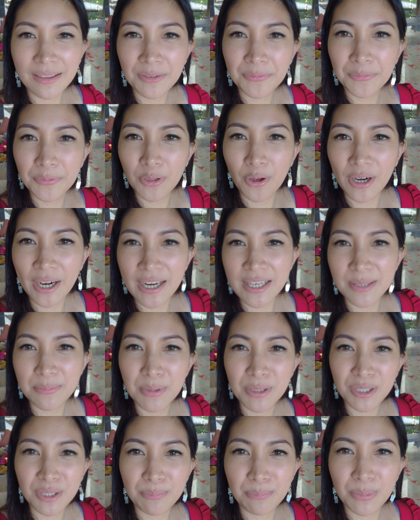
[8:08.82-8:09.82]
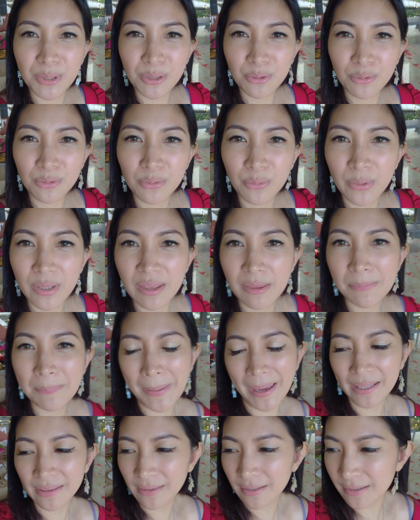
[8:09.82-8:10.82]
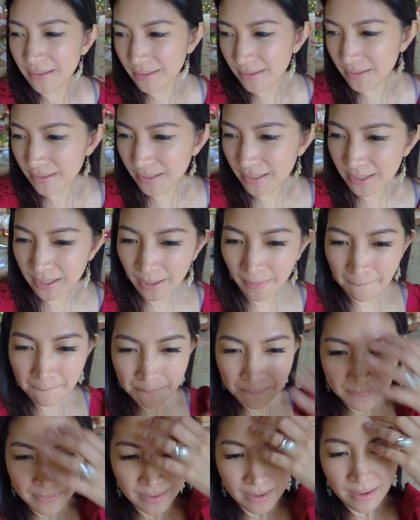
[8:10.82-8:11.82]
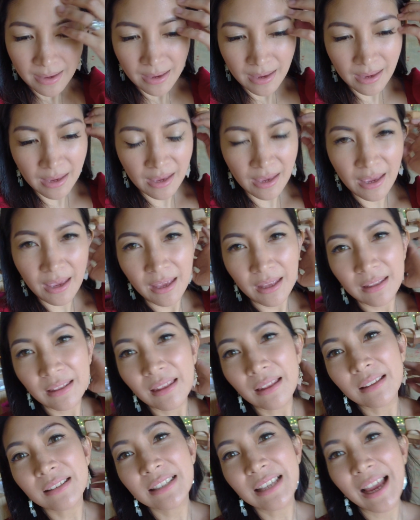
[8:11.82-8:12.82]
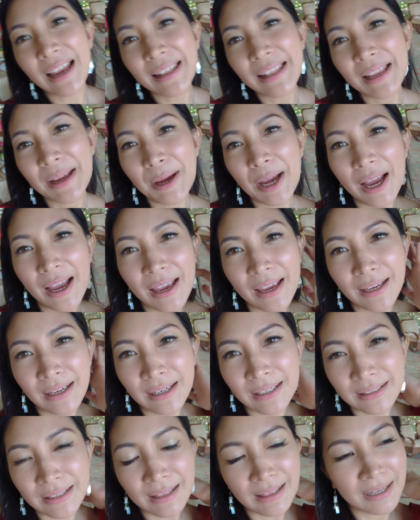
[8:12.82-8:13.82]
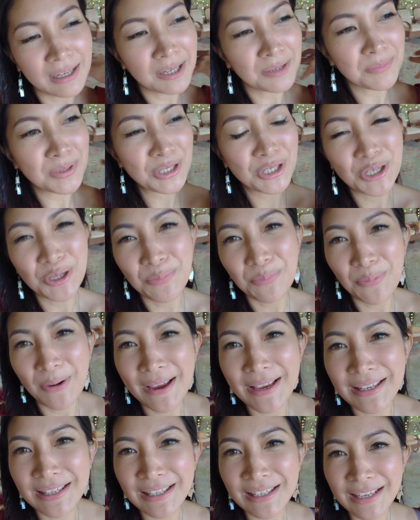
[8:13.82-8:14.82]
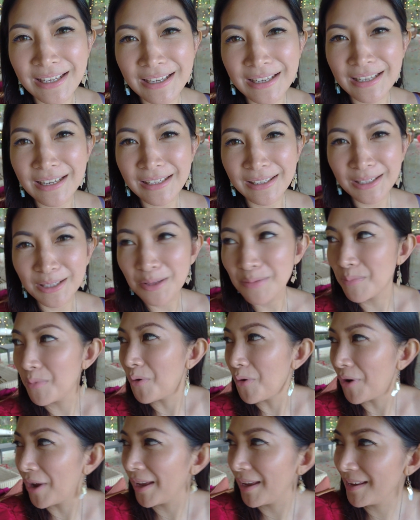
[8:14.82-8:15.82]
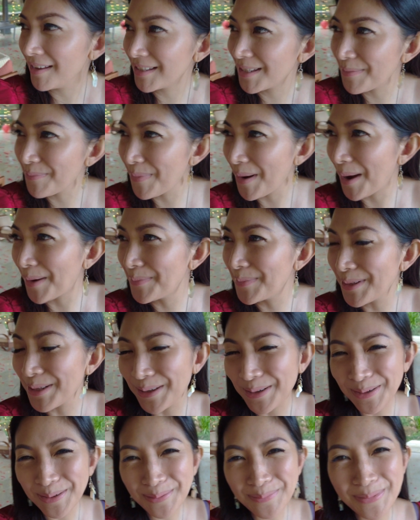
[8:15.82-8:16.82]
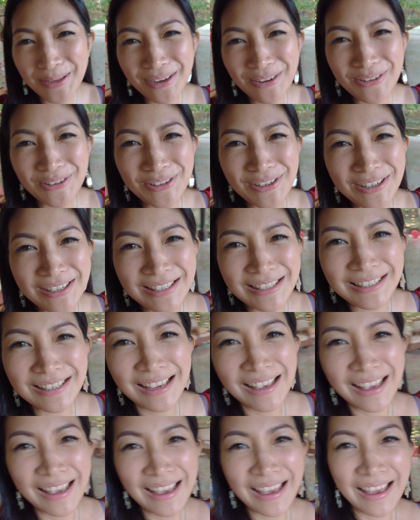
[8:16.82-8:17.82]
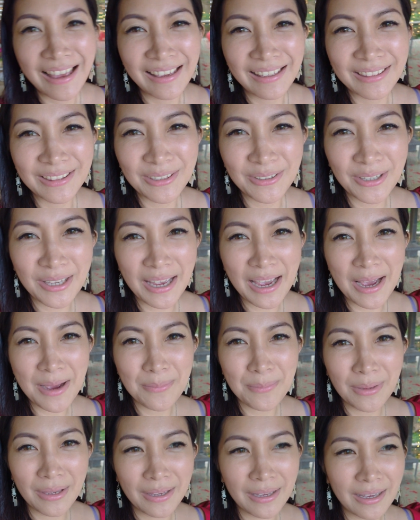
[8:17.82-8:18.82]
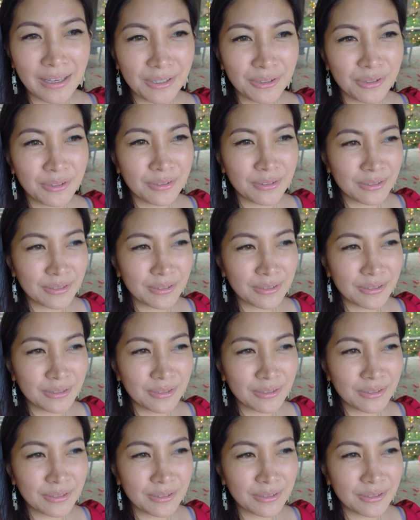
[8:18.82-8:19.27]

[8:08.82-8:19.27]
the floor has been spewed with petals. And sana ay uh, talagang ma-surprise si little boy, si Pablo, because ito ay aming uh,